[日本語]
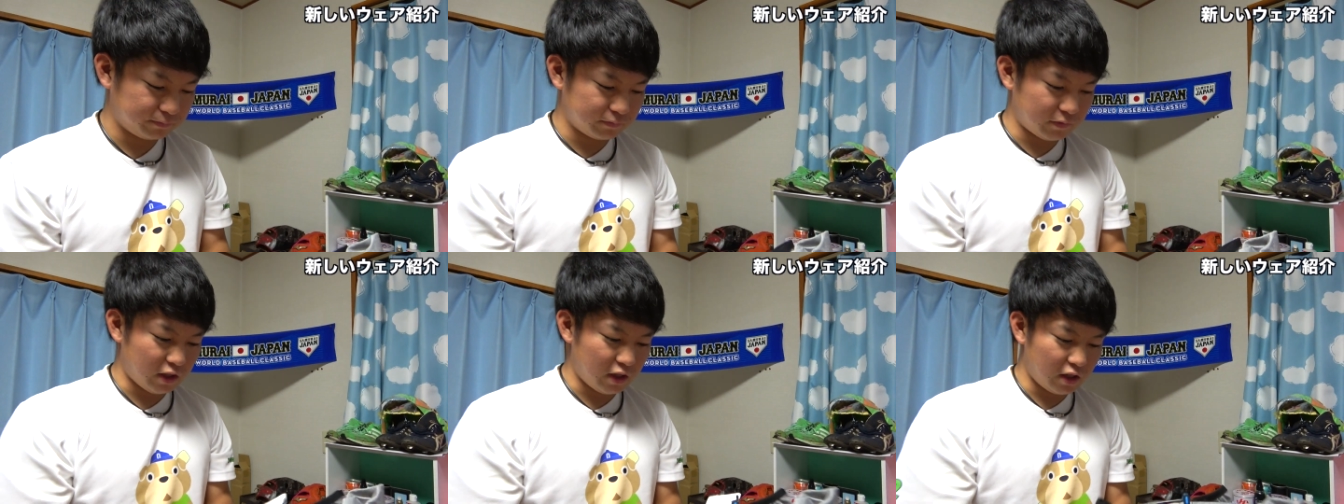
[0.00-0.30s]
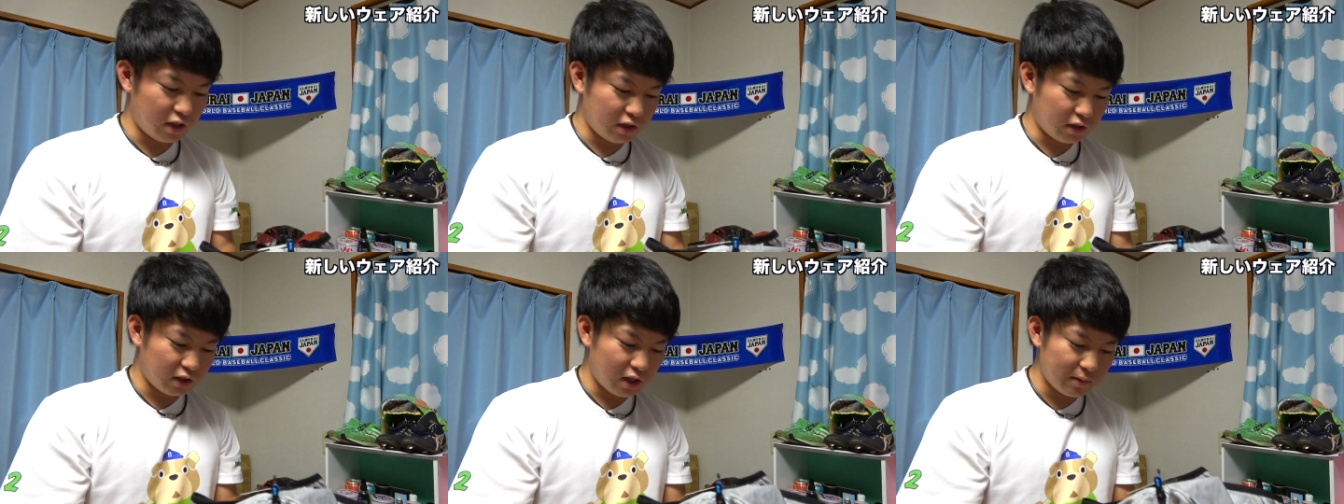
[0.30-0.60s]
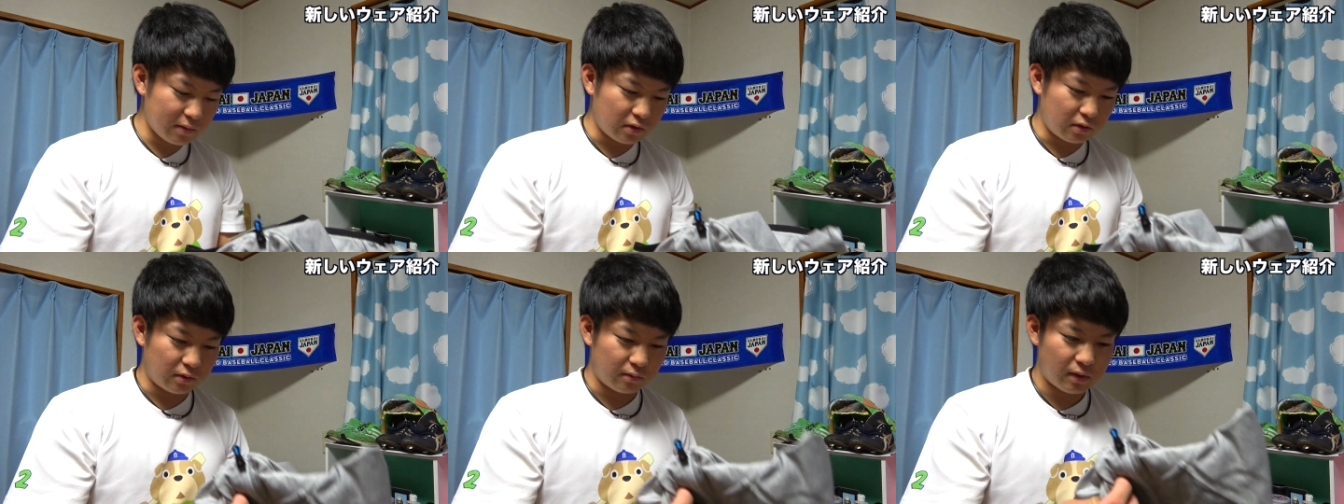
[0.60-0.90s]
えー、
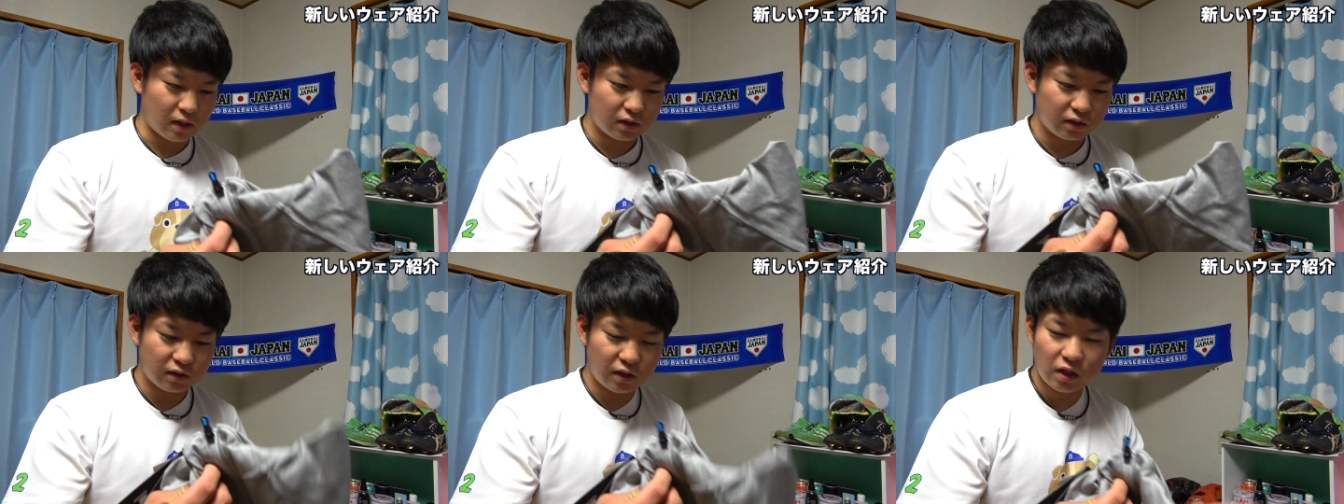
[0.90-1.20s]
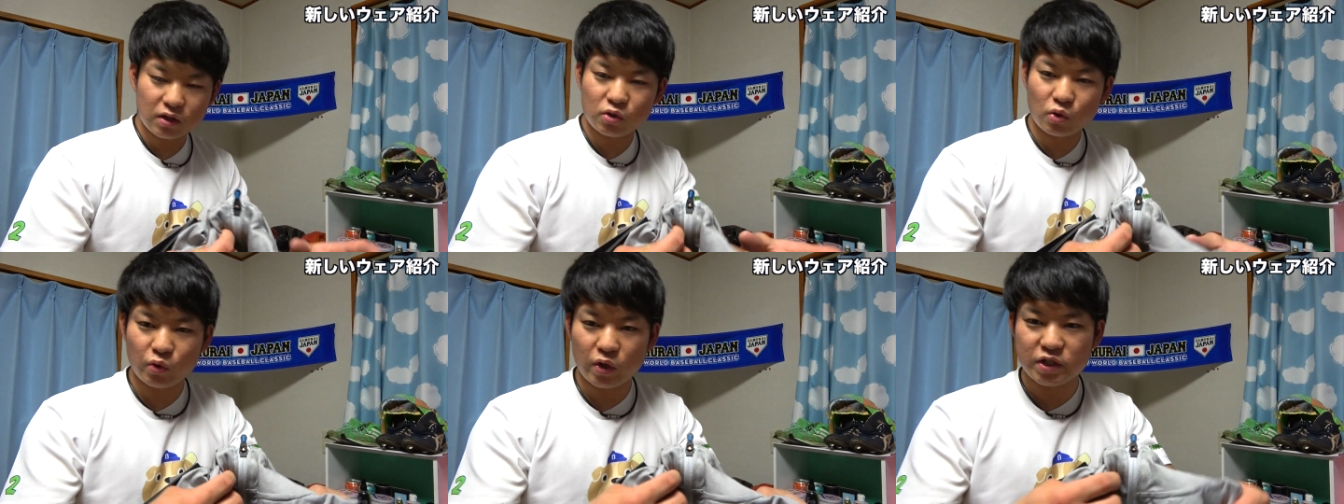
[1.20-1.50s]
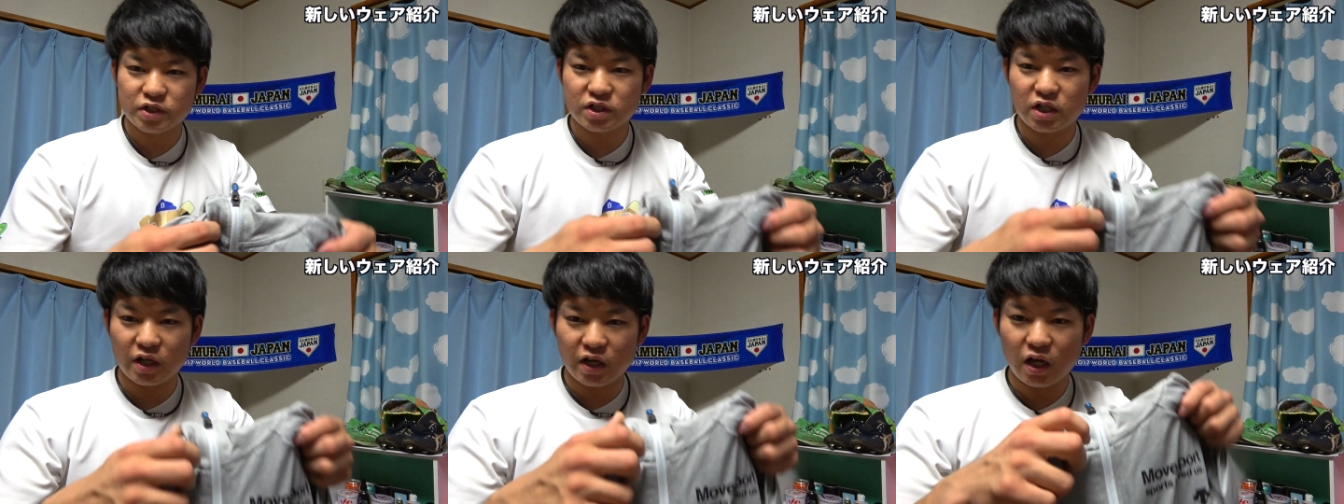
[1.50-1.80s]
多分全く
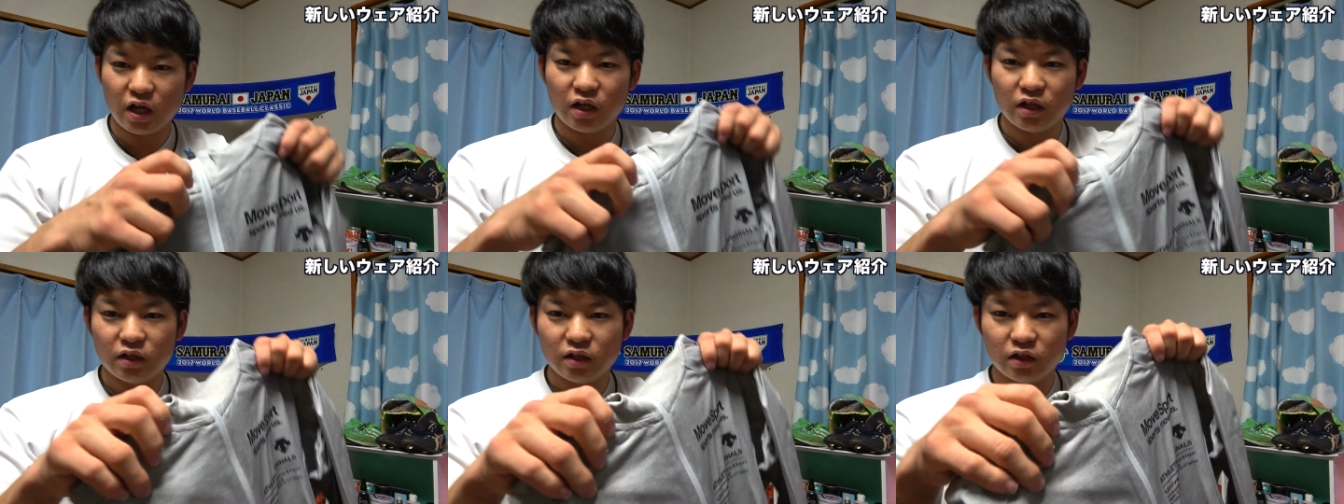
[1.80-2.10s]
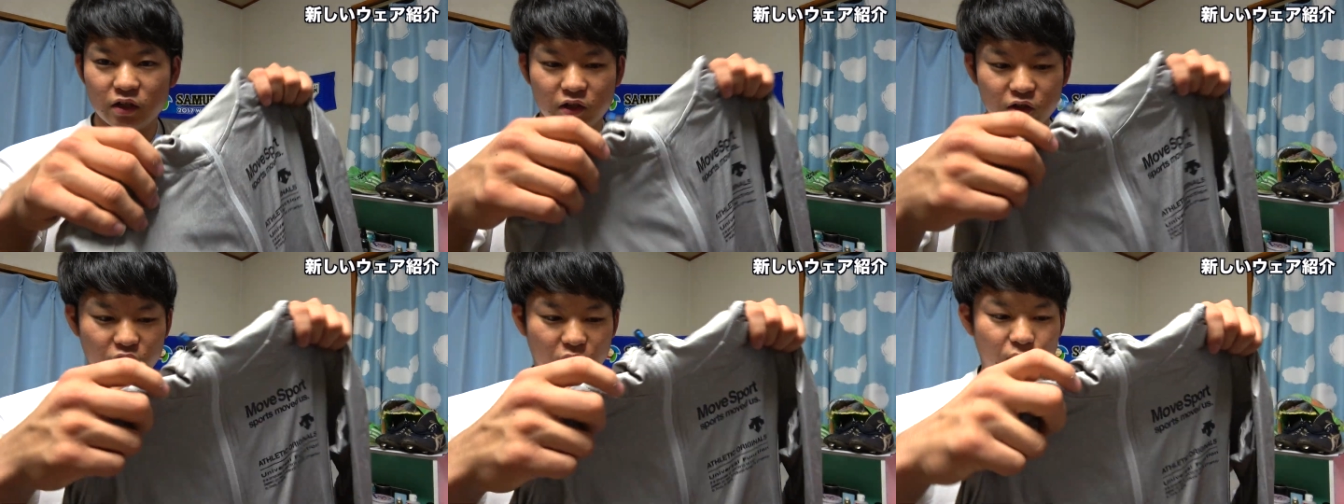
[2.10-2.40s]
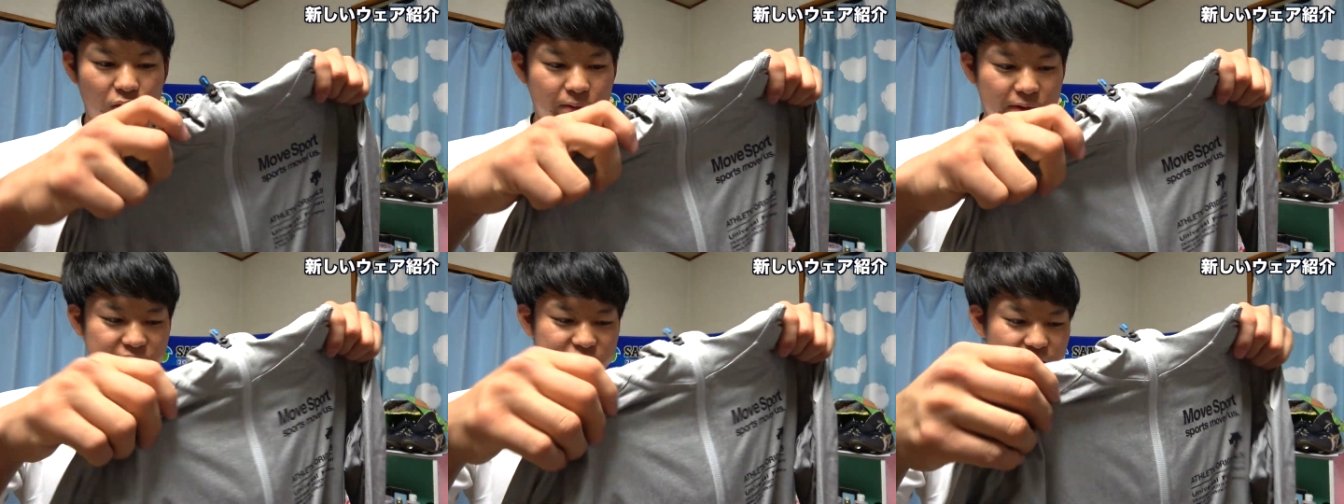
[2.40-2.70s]
同じかなと
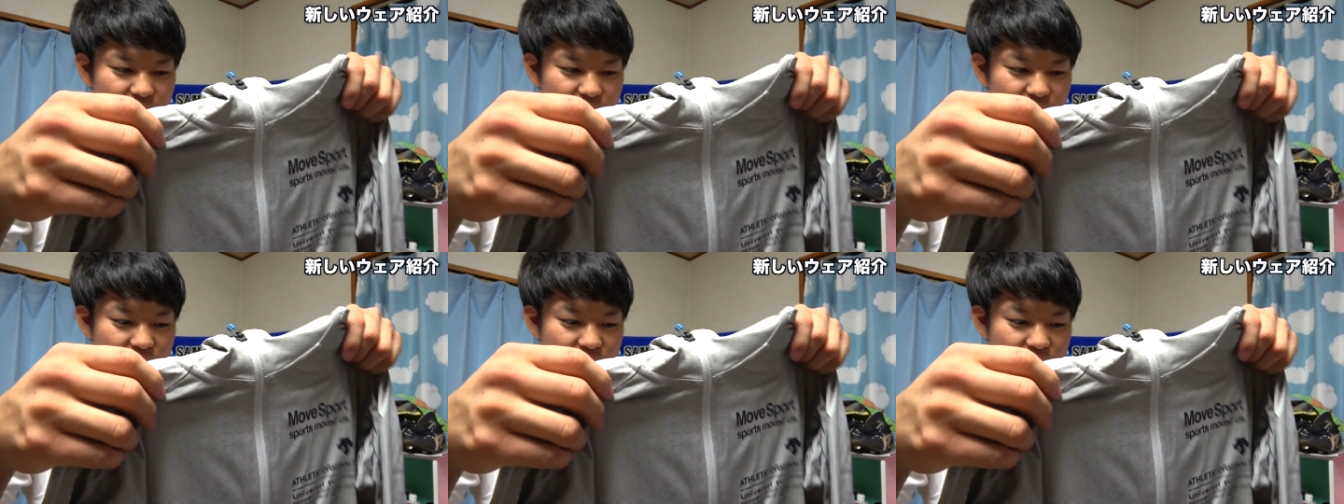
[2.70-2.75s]
思いま